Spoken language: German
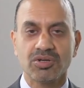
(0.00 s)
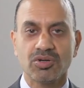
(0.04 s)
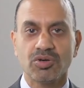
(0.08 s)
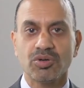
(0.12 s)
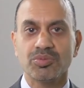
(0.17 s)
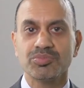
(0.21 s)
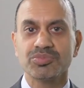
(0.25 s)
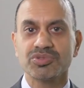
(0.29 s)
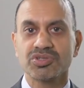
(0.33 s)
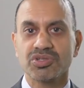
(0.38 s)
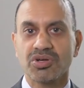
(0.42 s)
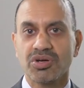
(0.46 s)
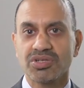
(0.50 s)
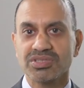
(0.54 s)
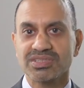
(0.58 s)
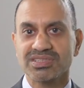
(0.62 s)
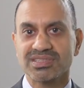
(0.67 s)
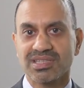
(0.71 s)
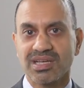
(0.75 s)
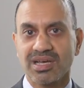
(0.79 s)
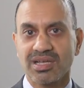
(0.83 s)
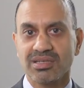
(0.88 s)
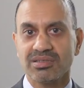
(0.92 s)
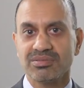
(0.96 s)
um
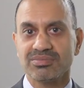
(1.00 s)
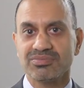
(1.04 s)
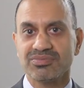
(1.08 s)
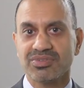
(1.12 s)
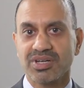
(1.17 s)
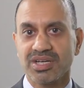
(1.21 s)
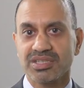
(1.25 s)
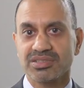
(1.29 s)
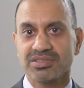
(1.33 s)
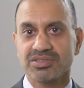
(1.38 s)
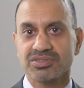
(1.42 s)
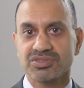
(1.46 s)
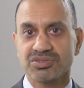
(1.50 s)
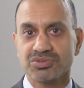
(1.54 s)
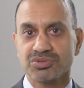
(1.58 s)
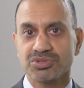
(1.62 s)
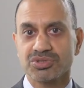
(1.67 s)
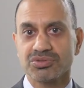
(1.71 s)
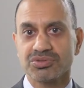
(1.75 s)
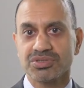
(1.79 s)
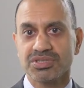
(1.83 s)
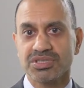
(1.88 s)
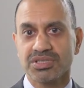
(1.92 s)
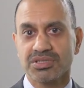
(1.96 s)
trotz allem weiter zu
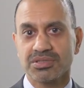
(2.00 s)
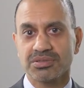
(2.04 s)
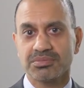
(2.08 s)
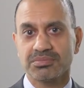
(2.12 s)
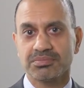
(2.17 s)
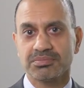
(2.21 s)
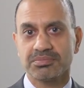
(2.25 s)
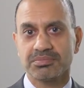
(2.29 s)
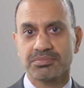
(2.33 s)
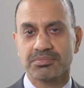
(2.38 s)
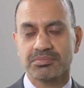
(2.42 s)
studieren.